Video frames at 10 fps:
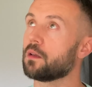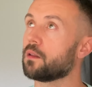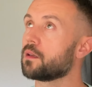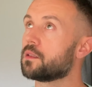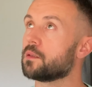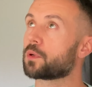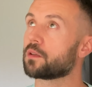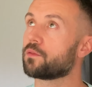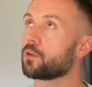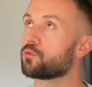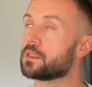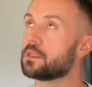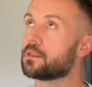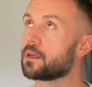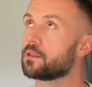a qui préfèrent le
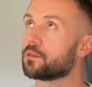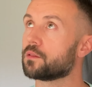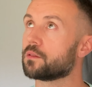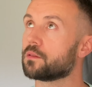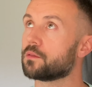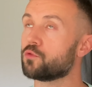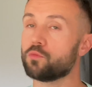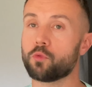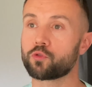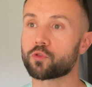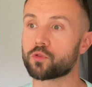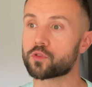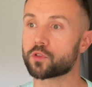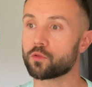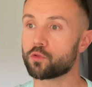design euh, d'une montre
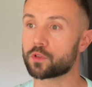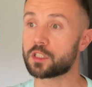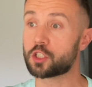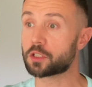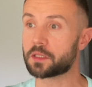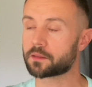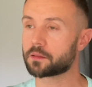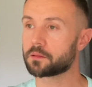sans le guichet date.